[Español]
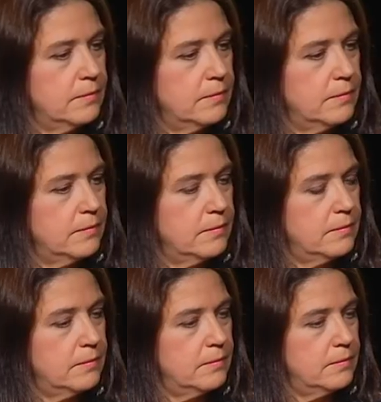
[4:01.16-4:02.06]
pues
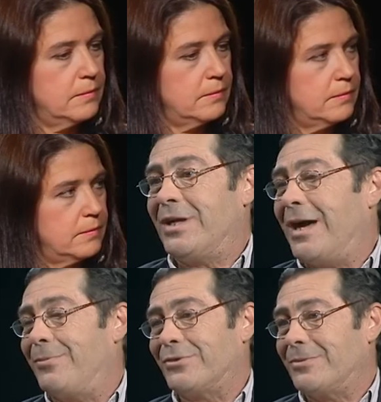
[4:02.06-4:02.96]
eh, nos encontramos
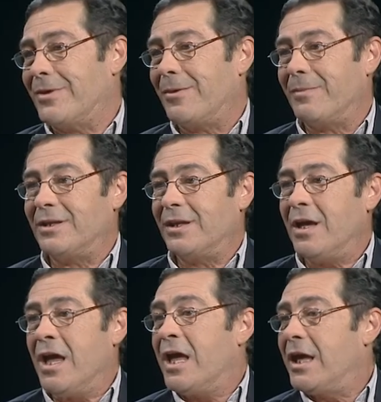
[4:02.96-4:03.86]

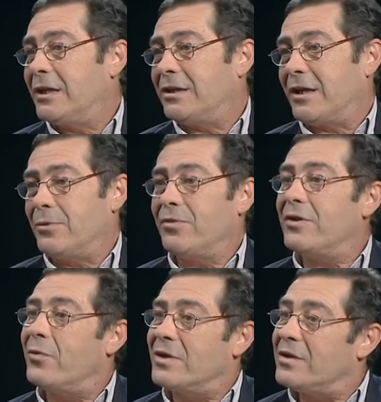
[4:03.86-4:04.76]
aproximadamente entre un
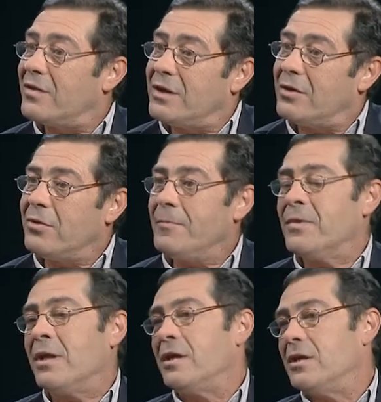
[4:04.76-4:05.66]
55
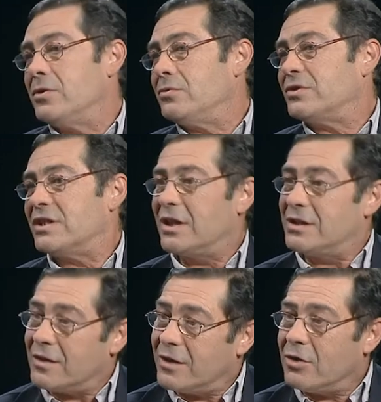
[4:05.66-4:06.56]
y un
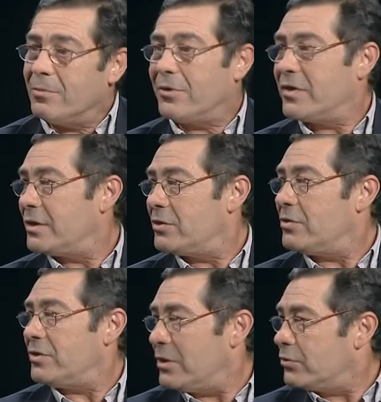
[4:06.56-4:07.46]

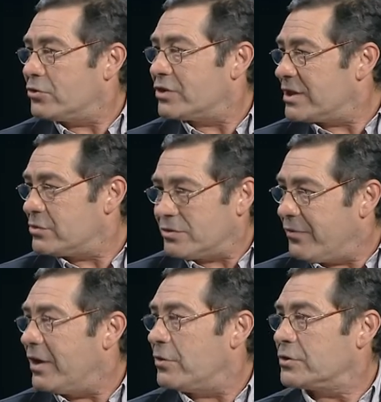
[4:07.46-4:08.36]
65% de unos gastos
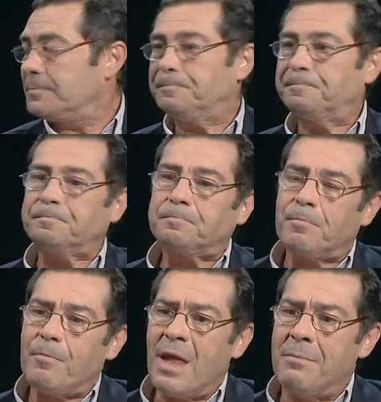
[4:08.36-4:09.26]
fijos.
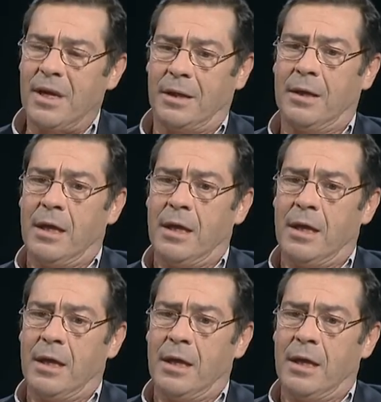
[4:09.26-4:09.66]
Bien,